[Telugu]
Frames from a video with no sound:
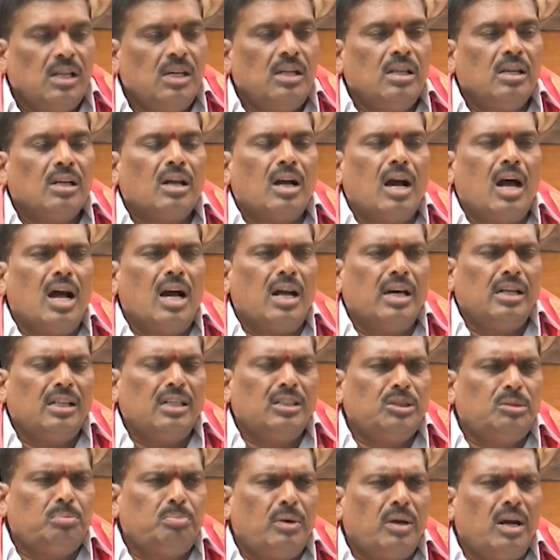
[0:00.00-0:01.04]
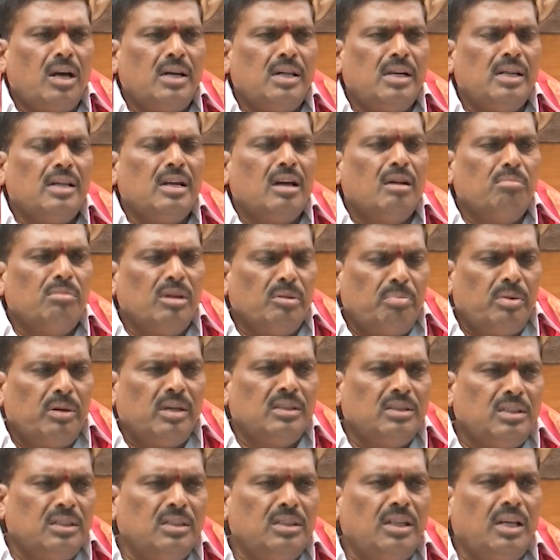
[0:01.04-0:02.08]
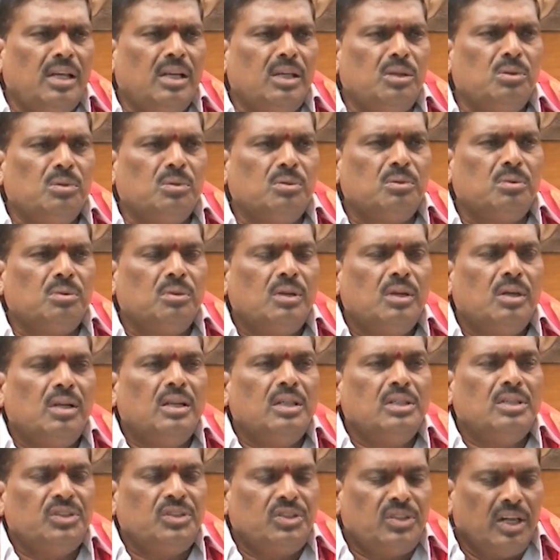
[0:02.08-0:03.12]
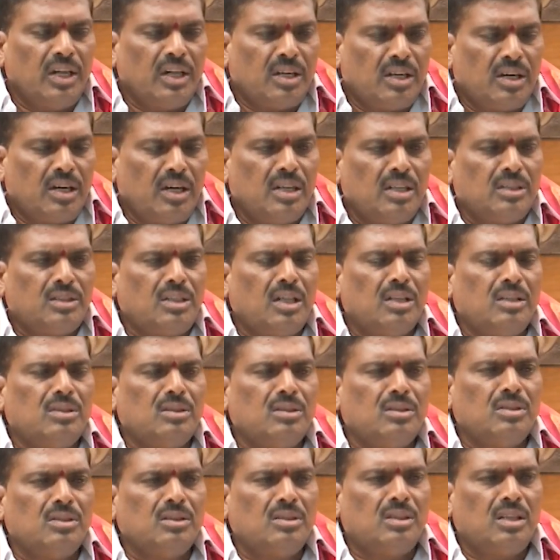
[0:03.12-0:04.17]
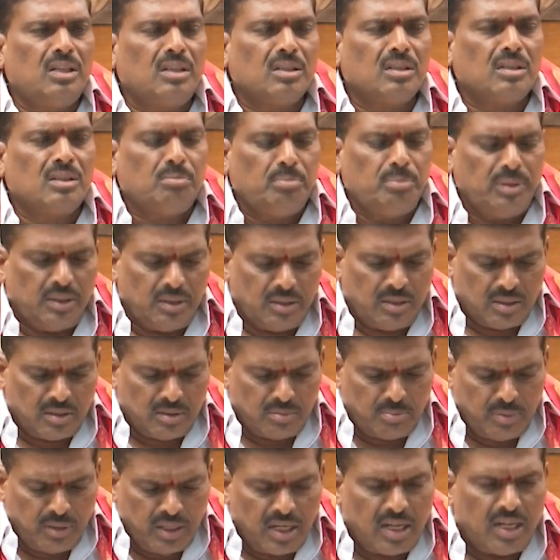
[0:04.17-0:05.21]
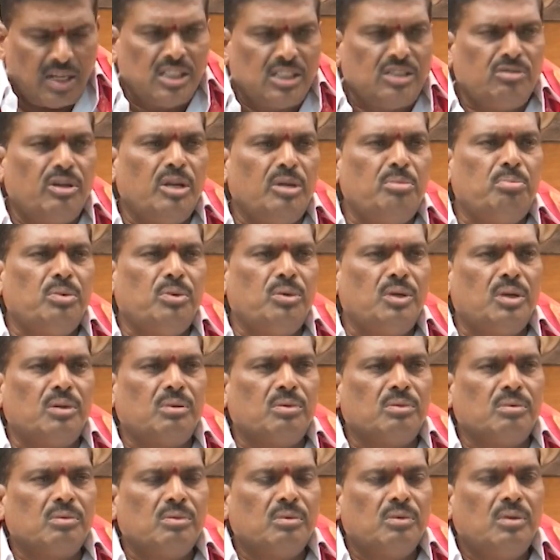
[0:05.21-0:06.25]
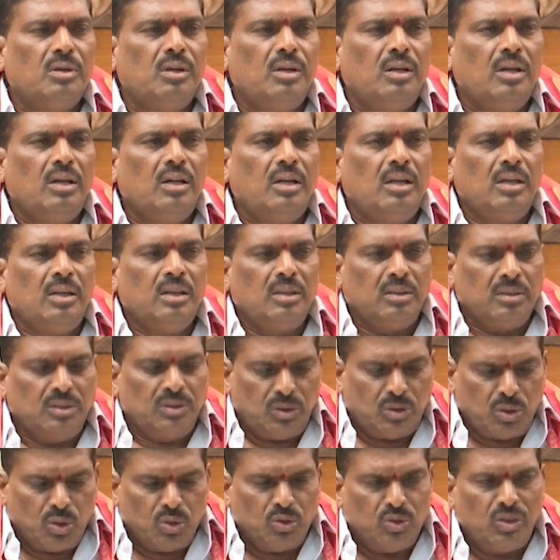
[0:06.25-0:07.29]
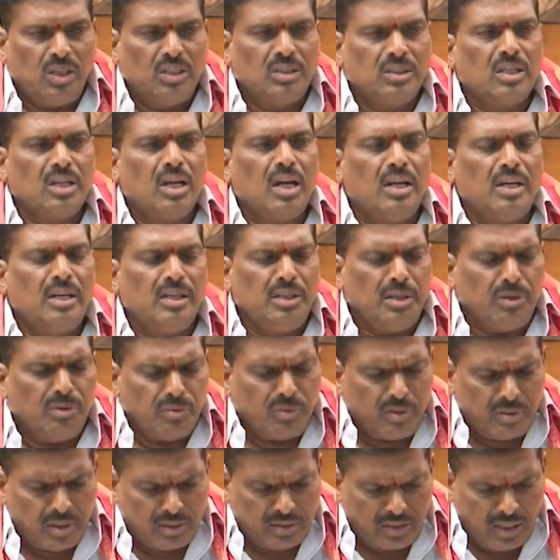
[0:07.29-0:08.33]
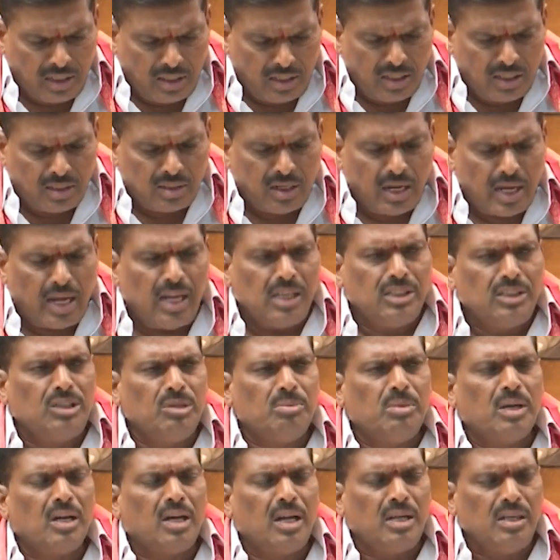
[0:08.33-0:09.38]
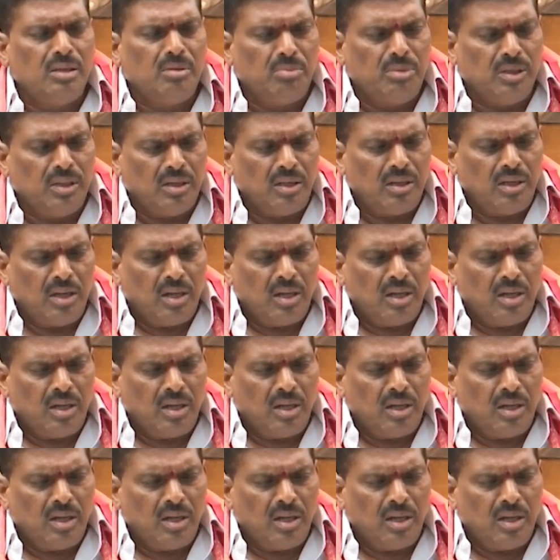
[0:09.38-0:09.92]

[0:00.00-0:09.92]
దీనికి కాంగ్రెస్ పార్టీ నమ్మే పరిస్థితి లేదు సెటిలర్స్ అంతా బీఆర్ఎస్ వైపు ఉన్నారు చౌదరీస్ కానీ సెటిలర్స్ రాయలసీమ కానీ బీ